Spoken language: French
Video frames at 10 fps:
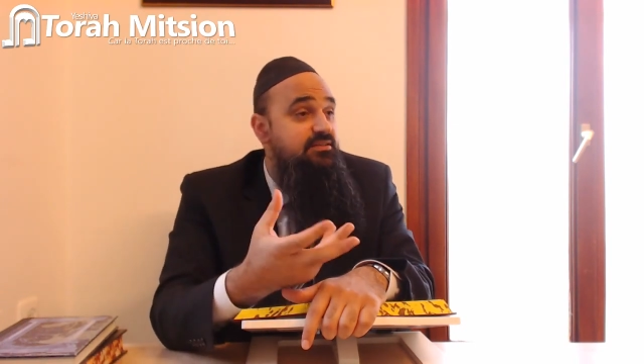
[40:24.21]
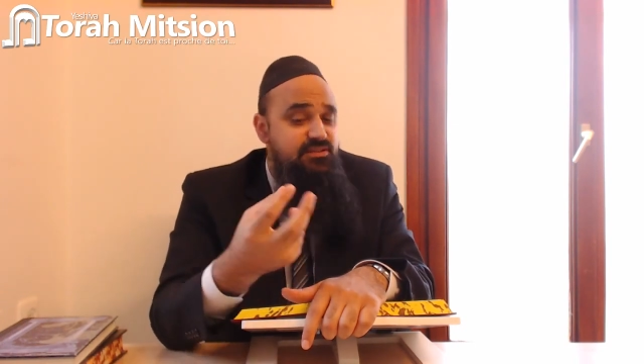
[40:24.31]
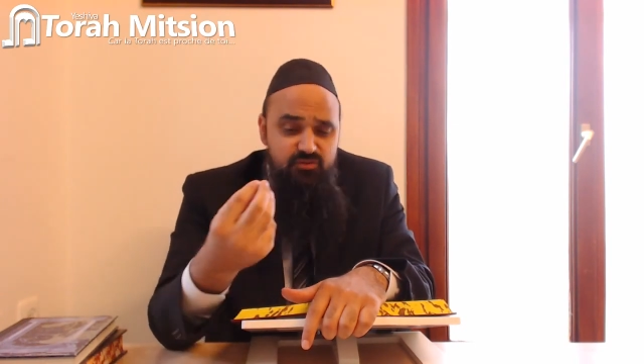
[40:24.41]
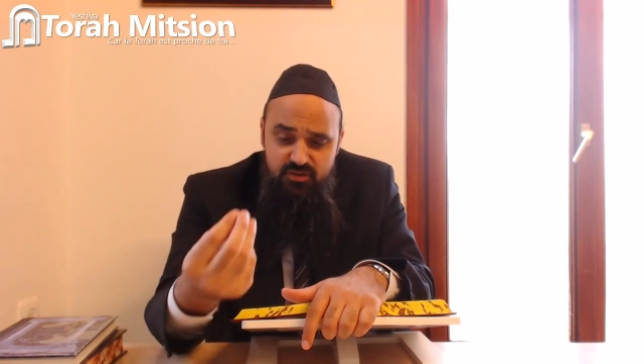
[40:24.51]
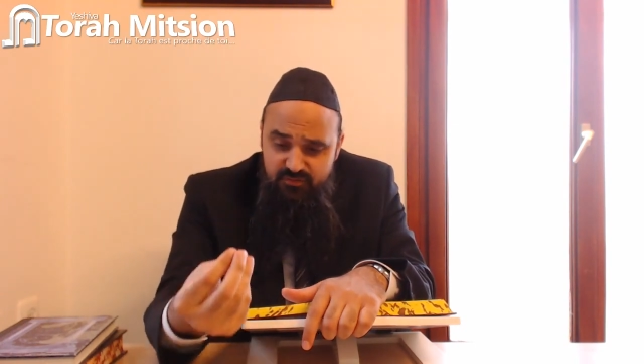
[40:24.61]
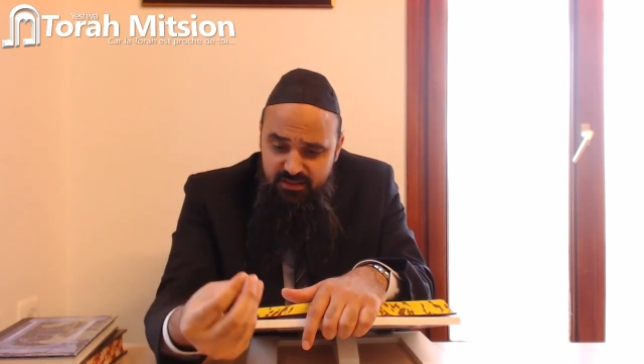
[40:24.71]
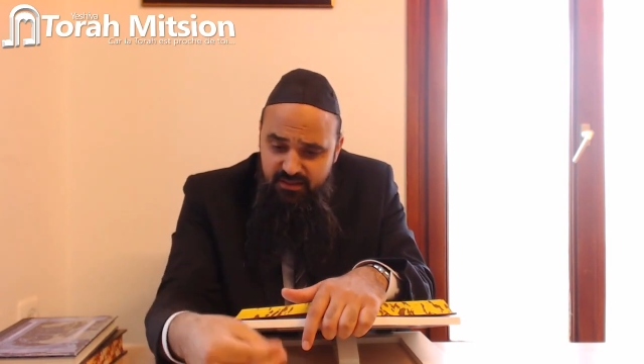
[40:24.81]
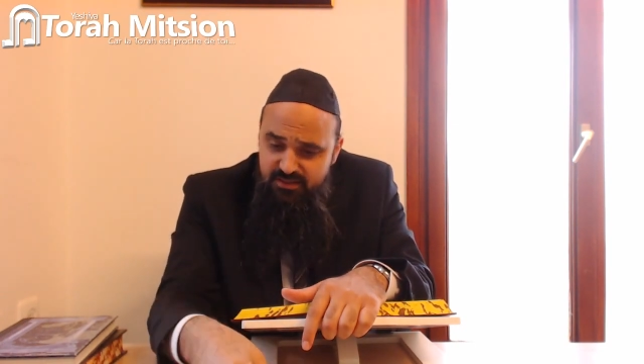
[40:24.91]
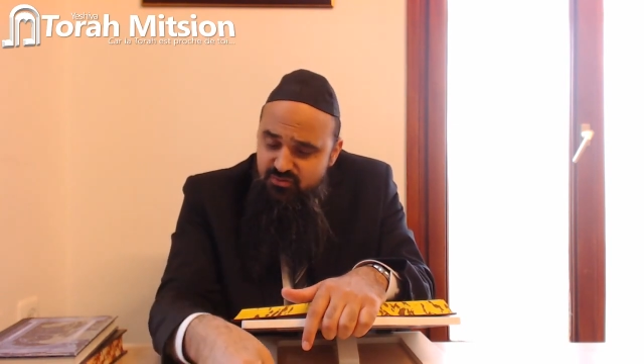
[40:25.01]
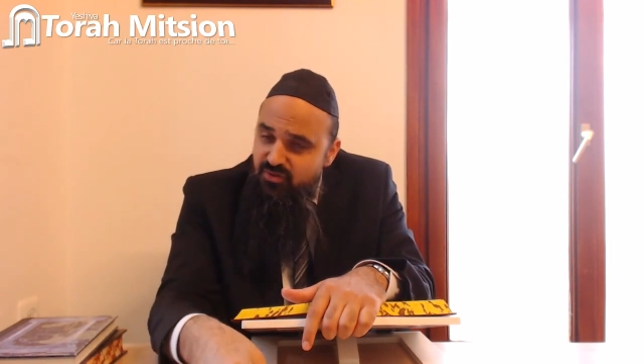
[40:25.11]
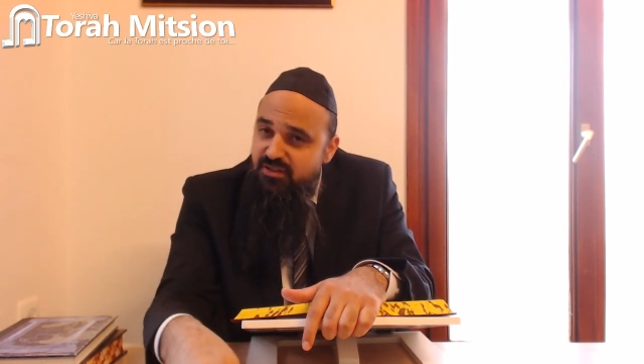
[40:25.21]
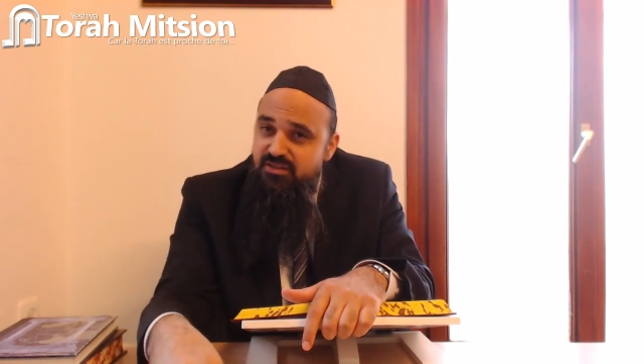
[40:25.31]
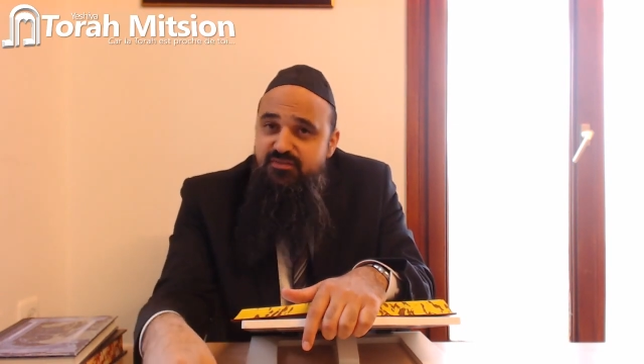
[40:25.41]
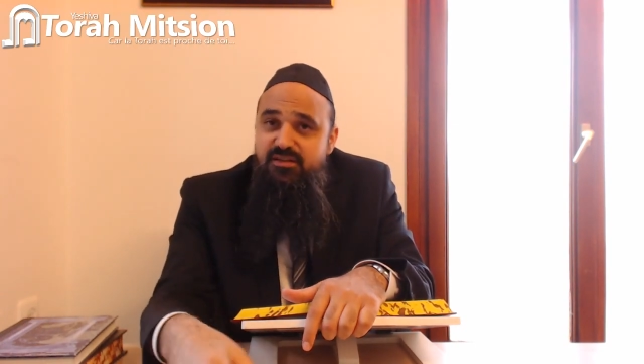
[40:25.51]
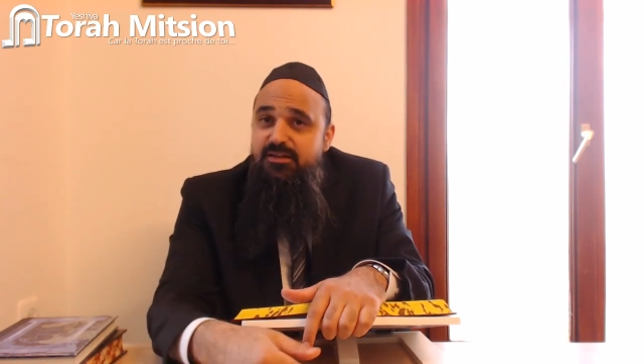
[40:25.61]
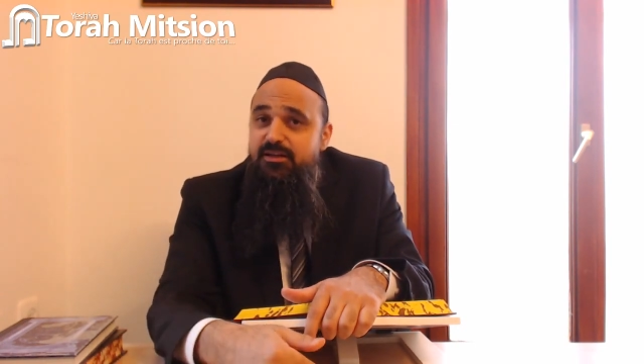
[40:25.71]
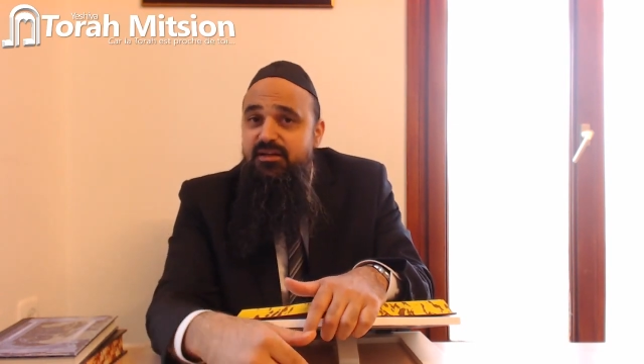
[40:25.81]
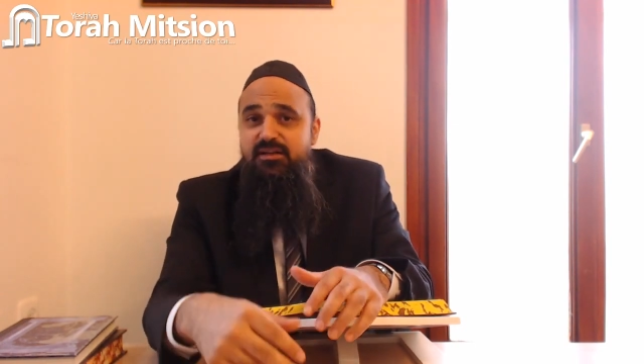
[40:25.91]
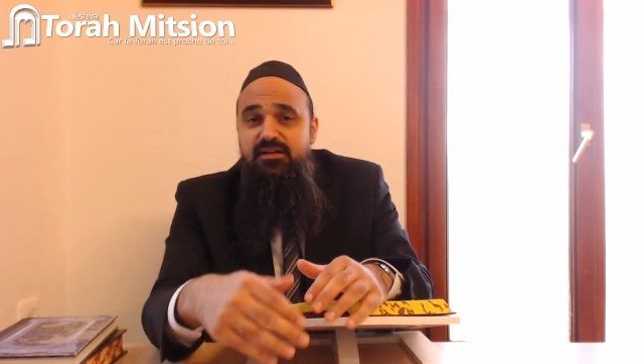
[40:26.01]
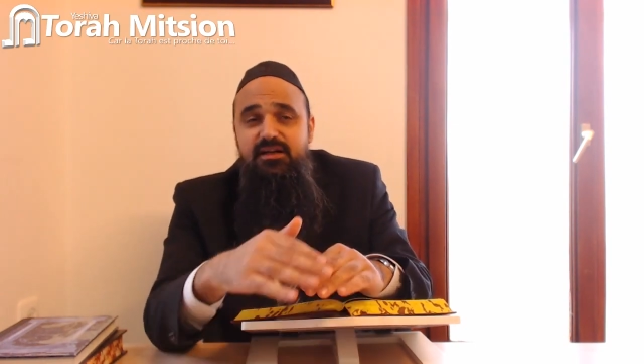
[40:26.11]
Ces olives-là, elles sont arrivées
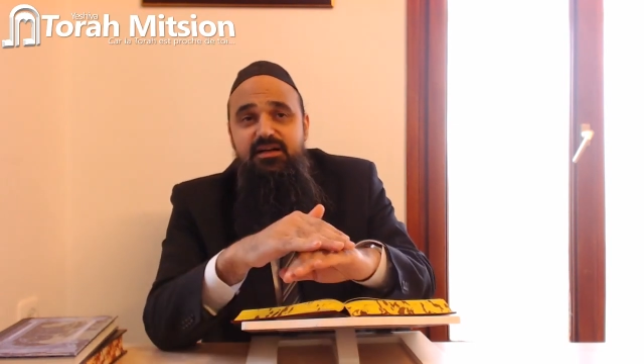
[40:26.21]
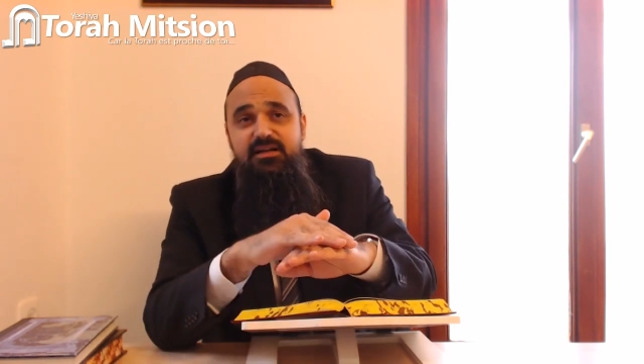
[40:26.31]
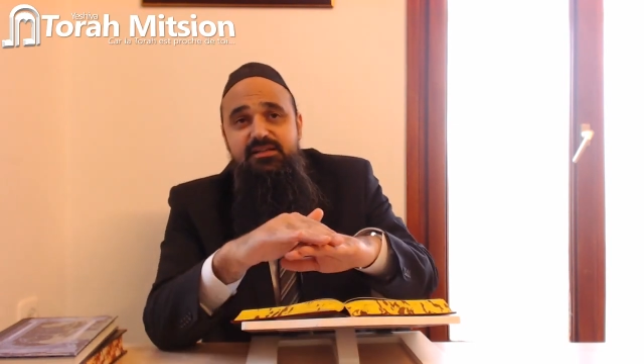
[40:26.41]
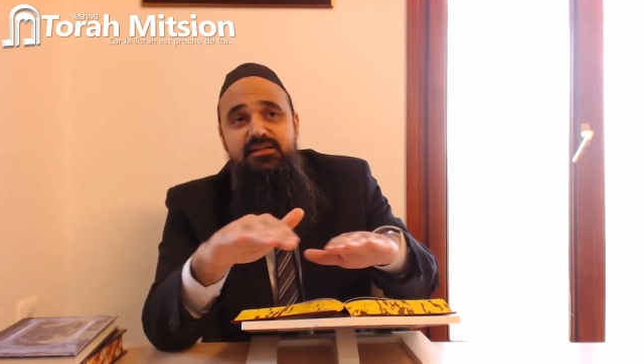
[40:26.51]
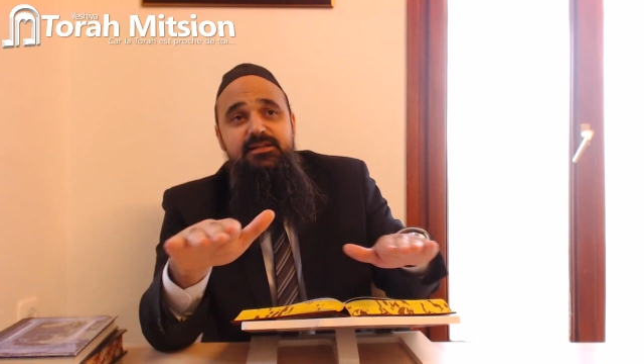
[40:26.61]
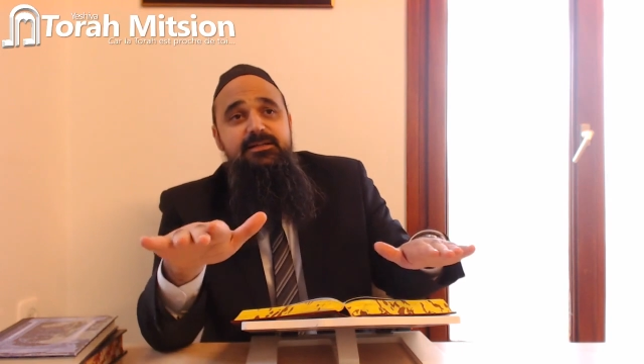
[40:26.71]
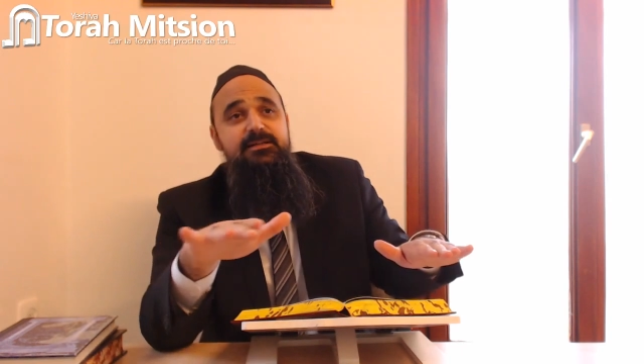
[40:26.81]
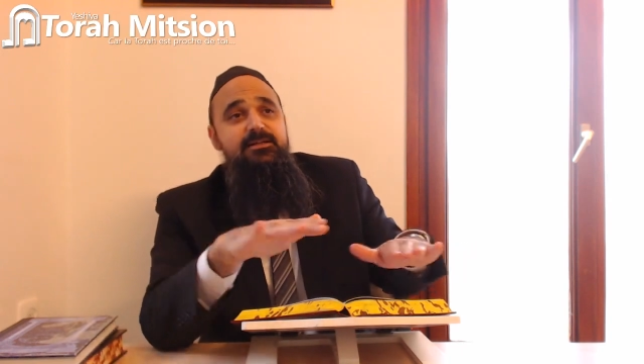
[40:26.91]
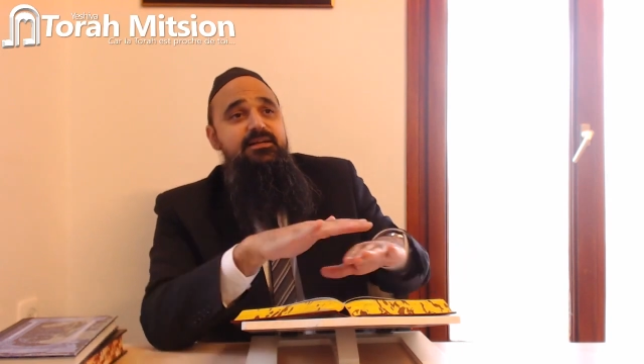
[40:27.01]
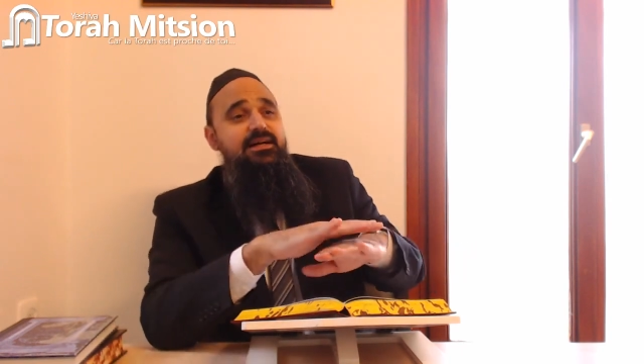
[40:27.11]
à, euh,